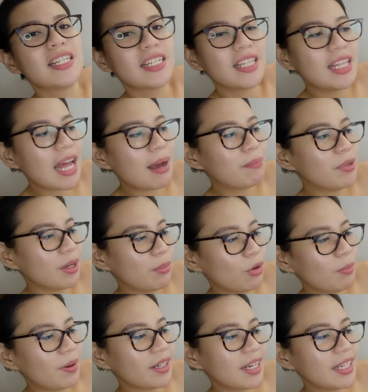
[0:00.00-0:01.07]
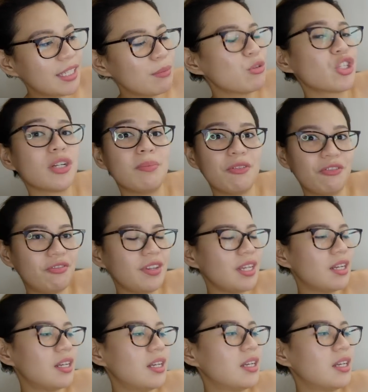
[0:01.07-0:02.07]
labia mo para hindi mo siya ma-feel.